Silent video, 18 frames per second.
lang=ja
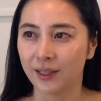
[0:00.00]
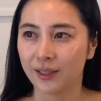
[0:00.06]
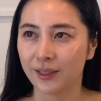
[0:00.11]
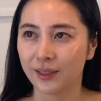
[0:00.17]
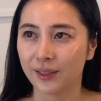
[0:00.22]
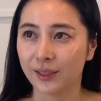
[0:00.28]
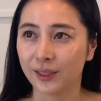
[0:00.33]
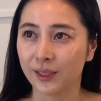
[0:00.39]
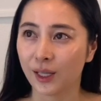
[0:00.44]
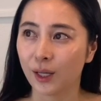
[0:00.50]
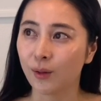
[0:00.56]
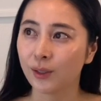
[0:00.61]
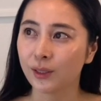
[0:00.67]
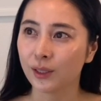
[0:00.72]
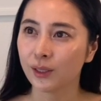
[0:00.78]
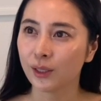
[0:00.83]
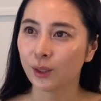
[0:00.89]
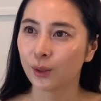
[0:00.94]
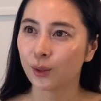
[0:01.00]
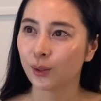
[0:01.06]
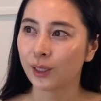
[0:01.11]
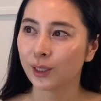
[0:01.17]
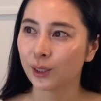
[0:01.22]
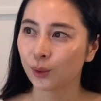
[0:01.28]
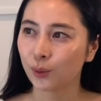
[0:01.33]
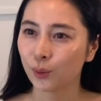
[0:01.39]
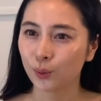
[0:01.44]
幸せに暮ら
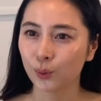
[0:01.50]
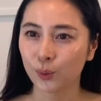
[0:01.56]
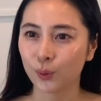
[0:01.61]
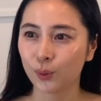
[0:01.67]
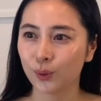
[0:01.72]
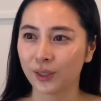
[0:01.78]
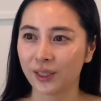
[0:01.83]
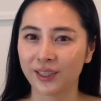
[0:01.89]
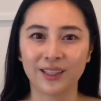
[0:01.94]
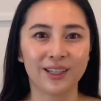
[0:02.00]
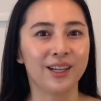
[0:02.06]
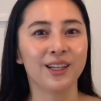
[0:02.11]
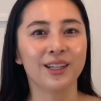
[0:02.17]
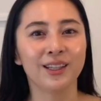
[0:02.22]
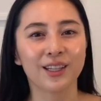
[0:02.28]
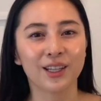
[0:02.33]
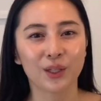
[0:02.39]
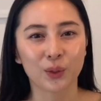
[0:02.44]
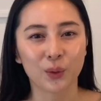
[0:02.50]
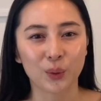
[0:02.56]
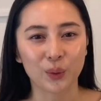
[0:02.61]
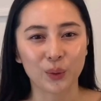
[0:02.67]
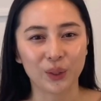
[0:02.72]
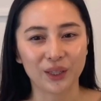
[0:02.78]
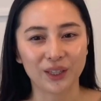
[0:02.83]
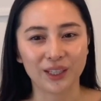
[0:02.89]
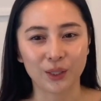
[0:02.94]
すことってなんだろ
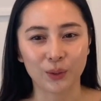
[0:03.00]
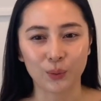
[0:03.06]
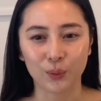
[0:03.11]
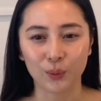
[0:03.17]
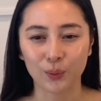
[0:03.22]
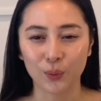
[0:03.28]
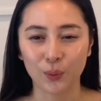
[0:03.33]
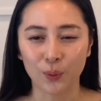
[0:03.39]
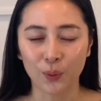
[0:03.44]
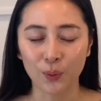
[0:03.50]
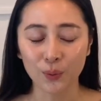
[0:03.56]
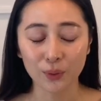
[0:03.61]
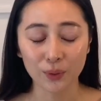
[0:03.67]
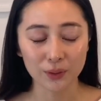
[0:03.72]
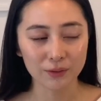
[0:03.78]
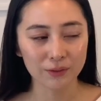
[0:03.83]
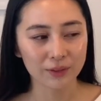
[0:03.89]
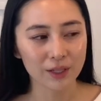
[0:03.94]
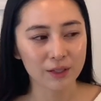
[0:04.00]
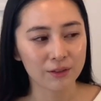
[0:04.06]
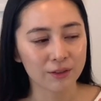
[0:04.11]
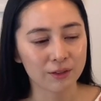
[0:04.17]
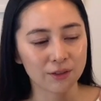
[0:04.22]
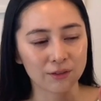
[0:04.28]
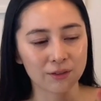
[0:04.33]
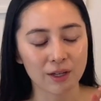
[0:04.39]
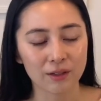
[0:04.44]
うっていうことを本当に深
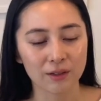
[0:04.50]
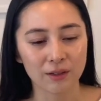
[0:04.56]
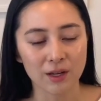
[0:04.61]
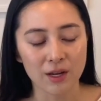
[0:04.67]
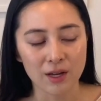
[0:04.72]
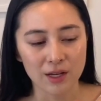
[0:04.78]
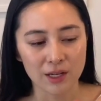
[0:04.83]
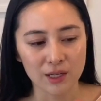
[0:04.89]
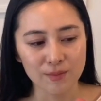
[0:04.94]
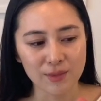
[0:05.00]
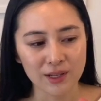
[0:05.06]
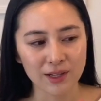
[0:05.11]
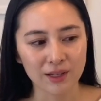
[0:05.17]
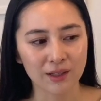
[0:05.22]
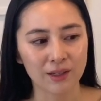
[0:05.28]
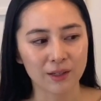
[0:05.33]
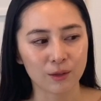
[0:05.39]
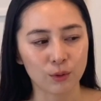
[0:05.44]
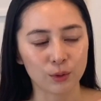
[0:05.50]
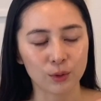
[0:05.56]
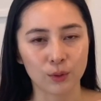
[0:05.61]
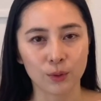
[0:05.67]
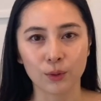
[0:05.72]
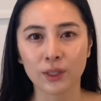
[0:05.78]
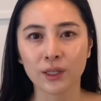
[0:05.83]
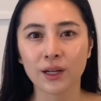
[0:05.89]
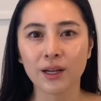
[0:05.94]
く深く今だからこそよ
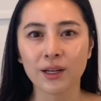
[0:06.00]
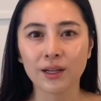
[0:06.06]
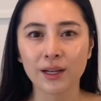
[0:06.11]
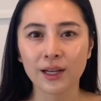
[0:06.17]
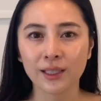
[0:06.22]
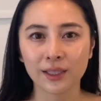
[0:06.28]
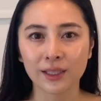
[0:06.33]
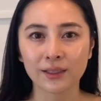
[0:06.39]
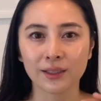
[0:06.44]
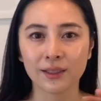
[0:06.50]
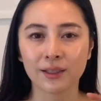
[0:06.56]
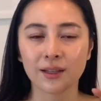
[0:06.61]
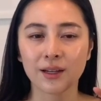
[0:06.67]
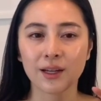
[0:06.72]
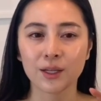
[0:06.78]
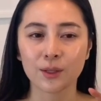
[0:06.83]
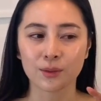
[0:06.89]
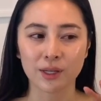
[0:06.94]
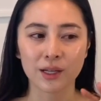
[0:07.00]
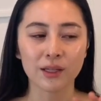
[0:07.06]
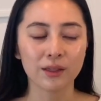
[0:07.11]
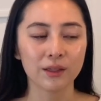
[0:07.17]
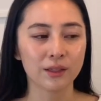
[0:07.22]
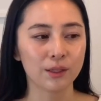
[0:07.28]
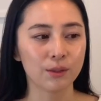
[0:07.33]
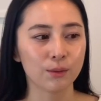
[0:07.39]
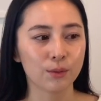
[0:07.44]
り考えさせられるなっ
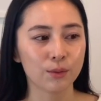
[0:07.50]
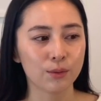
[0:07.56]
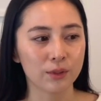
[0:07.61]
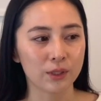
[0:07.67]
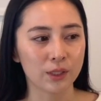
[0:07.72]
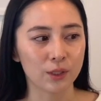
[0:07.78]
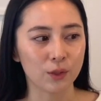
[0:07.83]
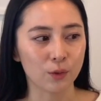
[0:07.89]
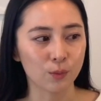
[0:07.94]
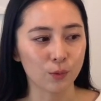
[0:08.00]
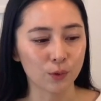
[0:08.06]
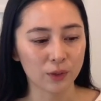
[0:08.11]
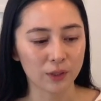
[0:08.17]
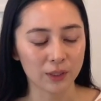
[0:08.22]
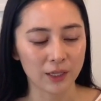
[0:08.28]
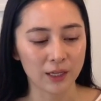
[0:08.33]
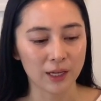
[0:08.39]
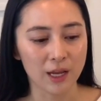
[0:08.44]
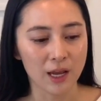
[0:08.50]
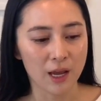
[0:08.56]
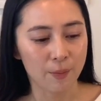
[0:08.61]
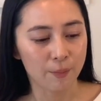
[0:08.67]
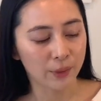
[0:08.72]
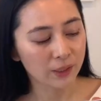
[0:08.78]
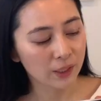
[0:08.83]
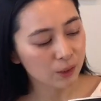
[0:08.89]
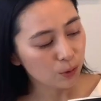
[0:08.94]
ていうふうに思って、
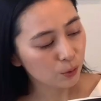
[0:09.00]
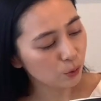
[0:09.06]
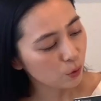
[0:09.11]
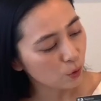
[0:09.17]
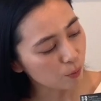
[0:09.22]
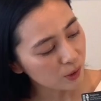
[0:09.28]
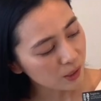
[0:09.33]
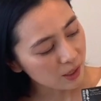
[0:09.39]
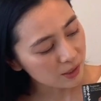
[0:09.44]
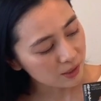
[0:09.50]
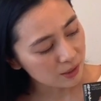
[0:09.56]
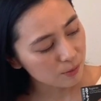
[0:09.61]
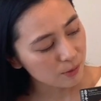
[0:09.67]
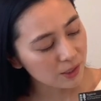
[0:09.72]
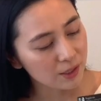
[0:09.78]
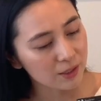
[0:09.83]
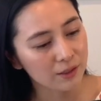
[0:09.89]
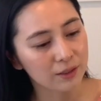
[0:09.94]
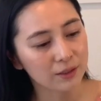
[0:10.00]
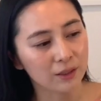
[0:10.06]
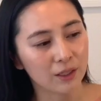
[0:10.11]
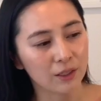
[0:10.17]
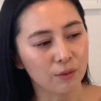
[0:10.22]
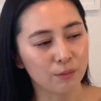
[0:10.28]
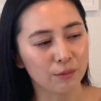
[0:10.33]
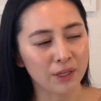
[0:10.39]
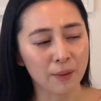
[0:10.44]
またちょっと読み返してみたんですけ
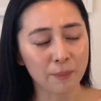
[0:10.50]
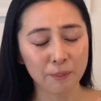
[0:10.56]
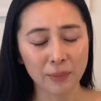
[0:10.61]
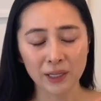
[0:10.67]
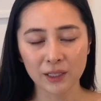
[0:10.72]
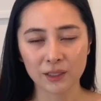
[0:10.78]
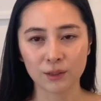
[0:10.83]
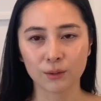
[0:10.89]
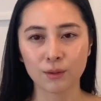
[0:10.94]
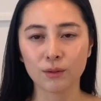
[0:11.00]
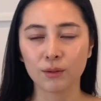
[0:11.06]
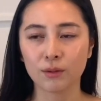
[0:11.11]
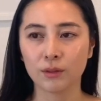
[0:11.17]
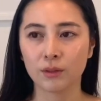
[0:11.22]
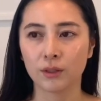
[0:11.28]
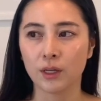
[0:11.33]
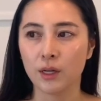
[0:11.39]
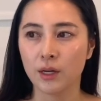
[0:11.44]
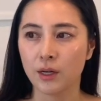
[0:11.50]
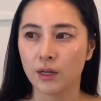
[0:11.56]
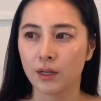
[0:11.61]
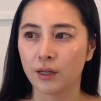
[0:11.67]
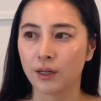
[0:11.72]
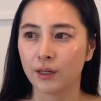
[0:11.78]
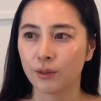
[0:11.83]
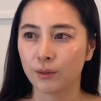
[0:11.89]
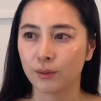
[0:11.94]
ども、やっぱりすごく、
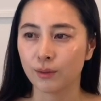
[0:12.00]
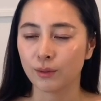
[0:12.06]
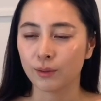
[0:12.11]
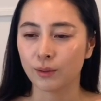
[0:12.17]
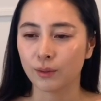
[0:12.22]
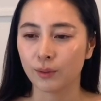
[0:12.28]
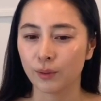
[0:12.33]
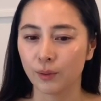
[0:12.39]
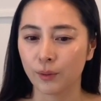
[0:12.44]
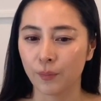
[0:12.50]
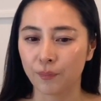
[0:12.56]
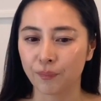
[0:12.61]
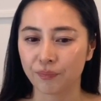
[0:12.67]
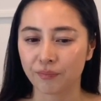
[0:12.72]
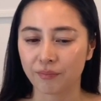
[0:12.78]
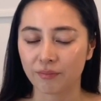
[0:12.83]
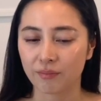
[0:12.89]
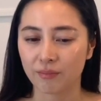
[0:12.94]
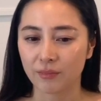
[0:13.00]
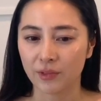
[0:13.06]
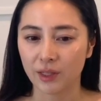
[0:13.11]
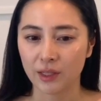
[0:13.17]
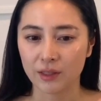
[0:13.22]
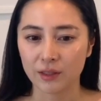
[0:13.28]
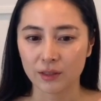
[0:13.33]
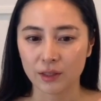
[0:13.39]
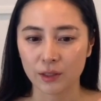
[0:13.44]
あ
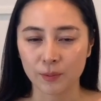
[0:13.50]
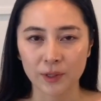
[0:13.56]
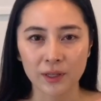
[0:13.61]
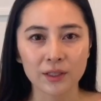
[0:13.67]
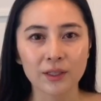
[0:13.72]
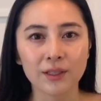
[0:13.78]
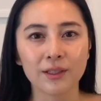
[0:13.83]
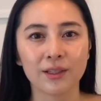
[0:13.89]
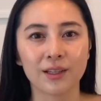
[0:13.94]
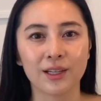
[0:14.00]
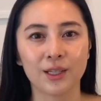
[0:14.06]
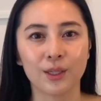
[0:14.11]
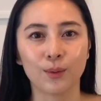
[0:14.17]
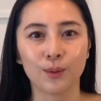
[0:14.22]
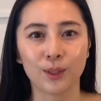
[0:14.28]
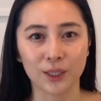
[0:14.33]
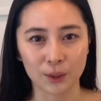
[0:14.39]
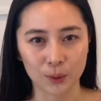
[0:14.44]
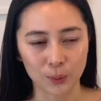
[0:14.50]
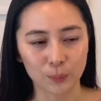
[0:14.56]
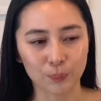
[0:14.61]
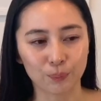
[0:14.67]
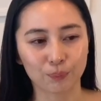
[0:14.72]
のー、素晴らしい内容です。